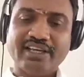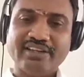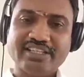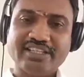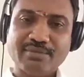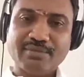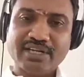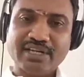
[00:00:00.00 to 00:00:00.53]
அதாவது
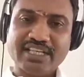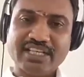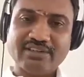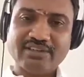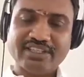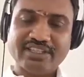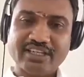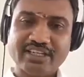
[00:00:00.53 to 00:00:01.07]
டிசம்பர்
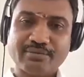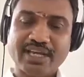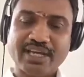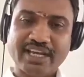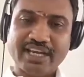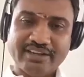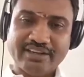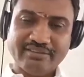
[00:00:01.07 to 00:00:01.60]
இருபத்தி ஏழுக்கு
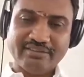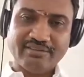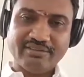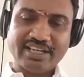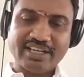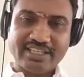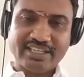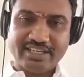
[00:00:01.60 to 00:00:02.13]
மேல
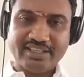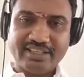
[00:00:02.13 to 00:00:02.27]
வாக்கிய